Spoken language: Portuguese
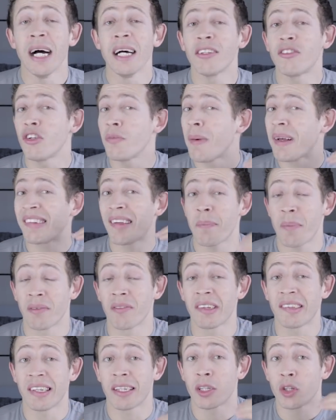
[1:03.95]
Antes de passar para
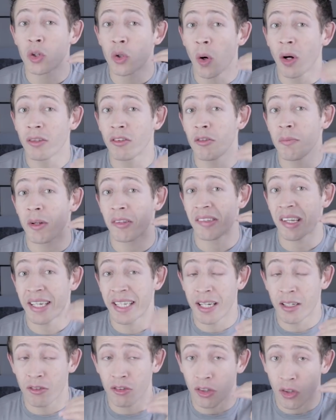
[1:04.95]
você todos os meus
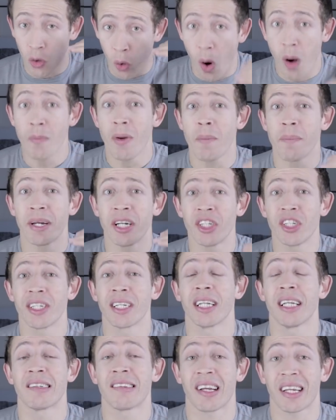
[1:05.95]
segredos de como eu aprendi
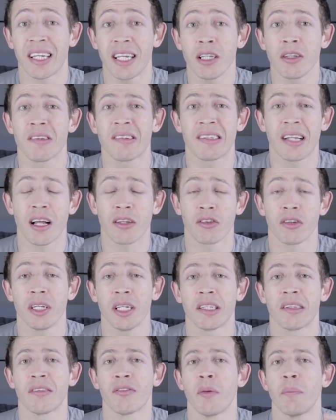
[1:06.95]
inglês aqui nos Estados
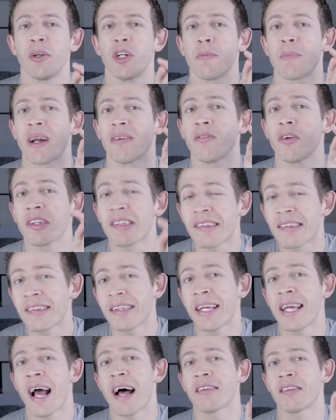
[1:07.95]
Unidos, eu vou pedir para
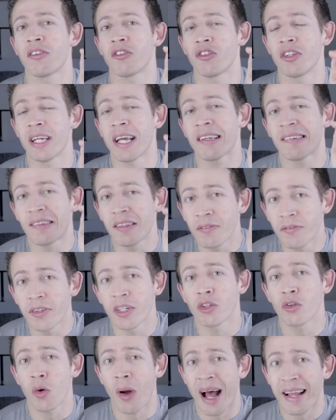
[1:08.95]
você assistir esse
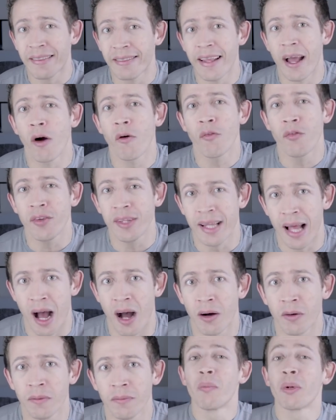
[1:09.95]
vídeo até o
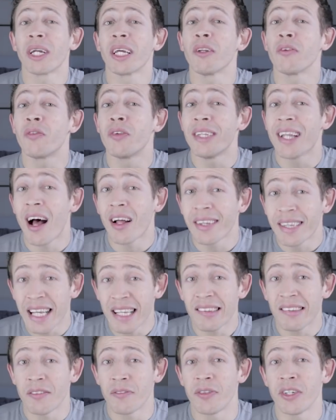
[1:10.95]
final, porque no final
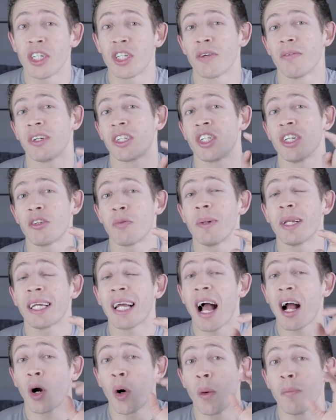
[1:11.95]
desse vídeo eu vou te
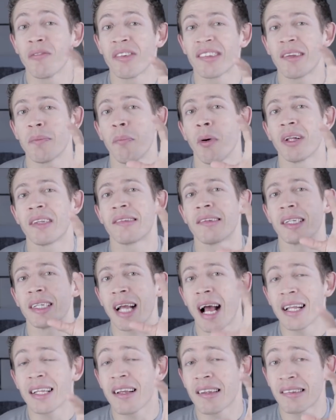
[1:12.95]
explicar como você pode se
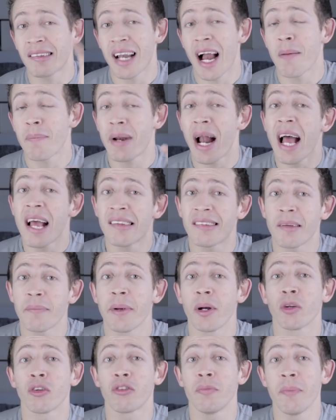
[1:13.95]
cadastrar para
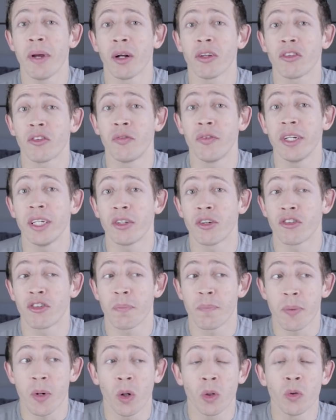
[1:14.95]
receber os meus vídeos de
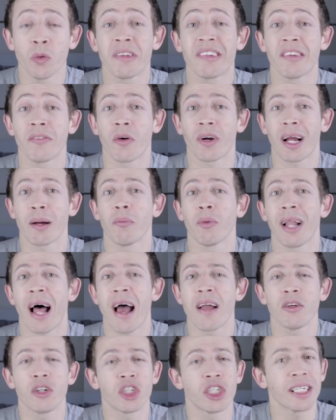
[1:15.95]
pronúncia e
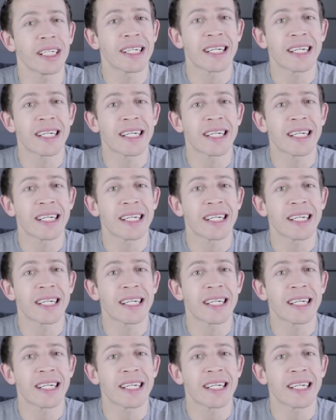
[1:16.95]
vocabulário de